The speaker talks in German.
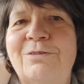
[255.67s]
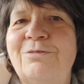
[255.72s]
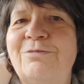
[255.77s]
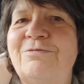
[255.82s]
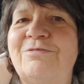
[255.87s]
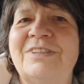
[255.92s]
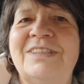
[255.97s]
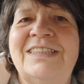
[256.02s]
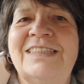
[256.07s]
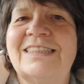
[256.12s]
Du
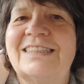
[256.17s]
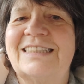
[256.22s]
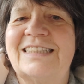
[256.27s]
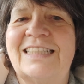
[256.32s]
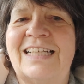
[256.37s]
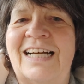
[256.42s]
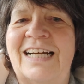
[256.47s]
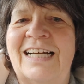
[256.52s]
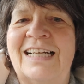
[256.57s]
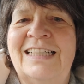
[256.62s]

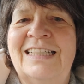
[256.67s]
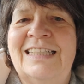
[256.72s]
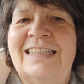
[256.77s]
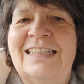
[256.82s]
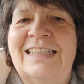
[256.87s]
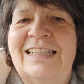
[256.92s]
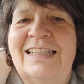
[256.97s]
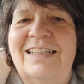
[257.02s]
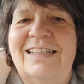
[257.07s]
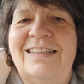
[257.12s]
findest da,
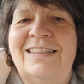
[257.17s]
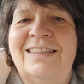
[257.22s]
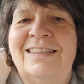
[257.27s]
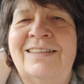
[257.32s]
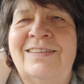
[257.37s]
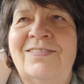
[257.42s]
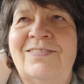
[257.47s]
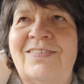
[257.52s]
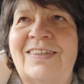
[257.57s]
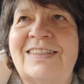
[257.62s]
äh,
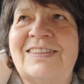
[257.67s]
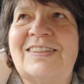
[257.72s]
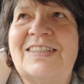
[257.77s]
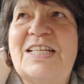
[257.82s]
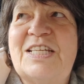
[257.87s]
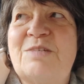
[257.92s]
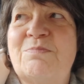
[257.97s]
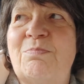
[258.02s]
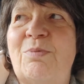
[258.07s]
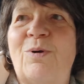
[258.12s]
weißt du,
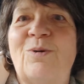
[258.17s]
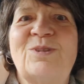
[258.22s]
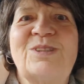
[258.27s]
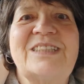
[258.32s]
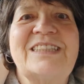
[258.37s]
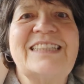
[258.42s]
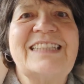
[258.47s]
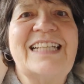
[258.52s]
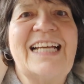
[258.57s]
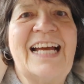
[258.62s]
ich
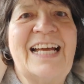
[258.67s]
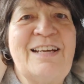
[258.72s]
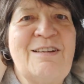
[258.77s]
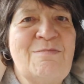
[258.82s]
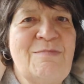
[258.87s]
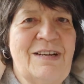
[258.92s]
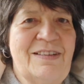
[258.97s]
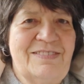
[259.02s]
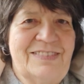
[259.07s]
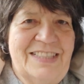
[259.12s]
poste gerne
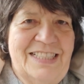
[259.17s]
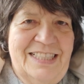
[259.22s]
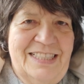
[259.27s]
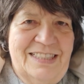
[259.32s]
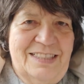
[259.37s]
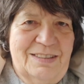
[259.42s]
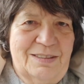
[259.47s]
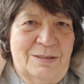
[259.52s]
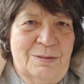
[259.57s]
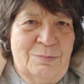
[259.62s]
mal, wenn
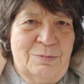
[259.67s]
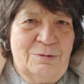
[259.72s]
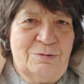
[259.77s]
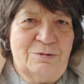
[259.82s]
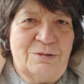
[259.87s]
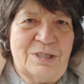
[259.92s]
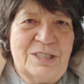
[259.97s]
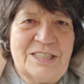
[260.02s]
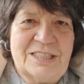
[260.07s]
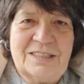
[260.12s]
ich, äh,
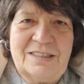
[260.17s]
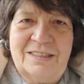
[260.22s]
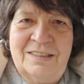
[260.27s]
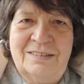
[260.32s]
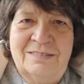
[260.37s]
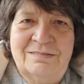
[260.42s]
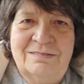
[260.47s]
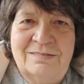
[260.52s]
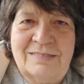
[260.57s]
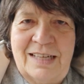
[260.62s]
bevor ich
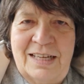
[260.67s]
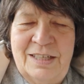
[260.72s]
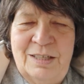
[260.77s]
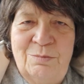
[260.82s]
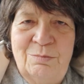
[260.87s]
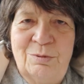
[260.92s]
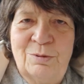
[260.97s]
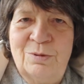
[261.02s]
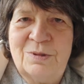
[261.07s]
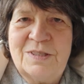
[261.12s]
in, an
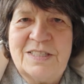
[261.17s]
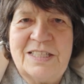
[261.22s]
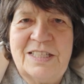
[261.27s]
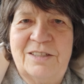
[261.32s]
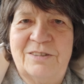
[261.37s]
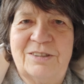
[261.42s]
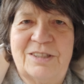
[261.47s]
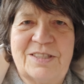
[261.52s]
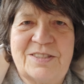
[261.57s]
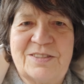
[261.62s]
den
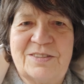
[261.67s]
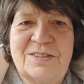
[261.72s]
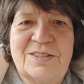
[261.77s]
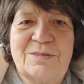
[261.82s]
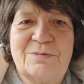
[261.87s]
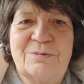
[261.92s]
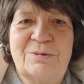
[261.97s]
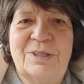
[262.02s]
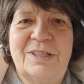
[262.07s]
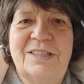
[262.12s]
Bodensee oder
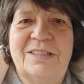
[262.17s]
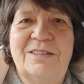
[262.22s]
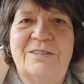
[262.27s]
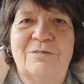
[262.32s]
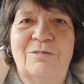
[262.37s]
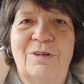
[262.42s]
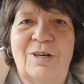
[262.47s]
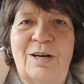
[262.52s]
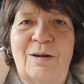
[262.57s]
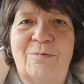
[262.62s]
sonst wohin
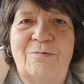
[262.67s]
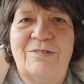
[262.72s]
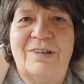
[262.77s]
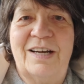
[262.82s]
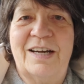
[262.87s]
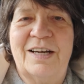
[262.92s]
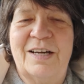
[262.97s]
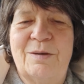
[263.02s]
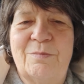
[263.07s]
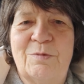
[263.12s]
in Urlaub
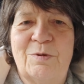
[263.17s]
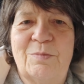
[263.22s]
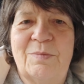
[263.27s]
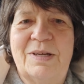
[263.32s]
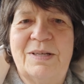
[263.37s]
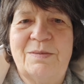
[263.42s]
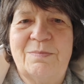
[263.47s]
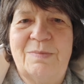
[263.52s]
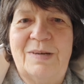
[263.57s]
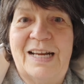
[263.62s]
fahre. Im
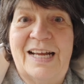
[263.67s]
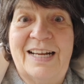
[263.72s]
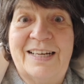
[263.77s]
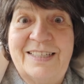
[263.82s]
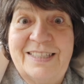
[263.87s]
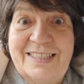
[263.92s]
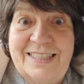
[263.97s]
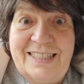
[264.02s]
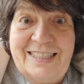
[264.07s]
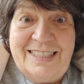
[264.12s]
Moment
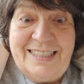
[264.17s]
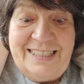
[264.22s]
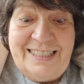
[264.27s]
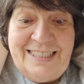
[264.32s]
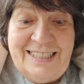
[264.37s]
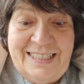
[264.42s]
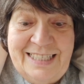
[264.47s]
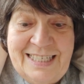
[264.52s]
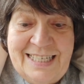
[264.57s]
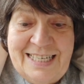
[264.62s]
plane ich ja
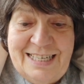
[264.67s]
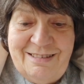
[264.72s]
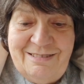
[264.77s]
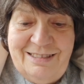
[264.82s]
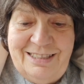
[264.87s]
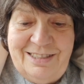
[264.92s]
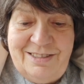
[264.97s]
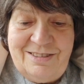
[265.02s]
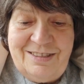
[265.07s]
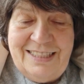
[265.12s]
die
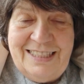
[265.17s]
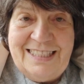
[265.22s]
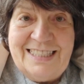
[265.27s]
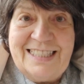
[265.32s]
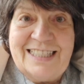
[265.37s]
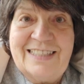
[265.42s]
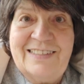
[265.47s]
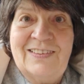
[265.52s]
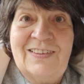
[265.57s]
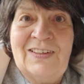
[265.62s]

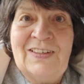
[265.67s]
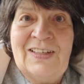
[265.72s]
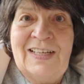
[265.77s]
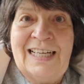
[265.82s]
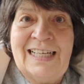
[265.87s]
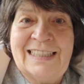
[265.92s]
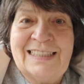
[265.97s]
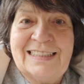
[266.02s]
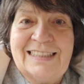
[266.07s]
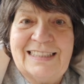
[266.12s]
Retreats in
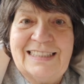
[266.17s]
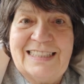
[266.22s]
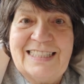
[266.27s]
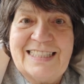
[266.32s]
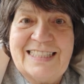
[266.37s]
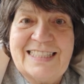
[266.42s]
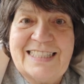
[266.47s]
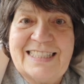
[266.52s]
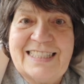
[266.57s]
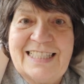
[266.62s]
Holland
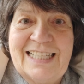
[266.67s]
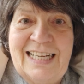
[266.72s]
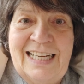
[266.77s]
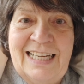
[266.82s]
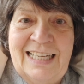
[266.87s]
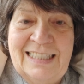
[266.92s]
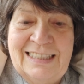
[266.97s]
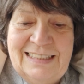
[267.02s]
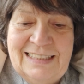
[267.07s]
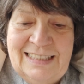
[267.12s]
dieses
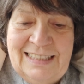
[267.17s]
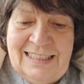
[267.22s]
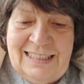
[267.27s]
Jahr.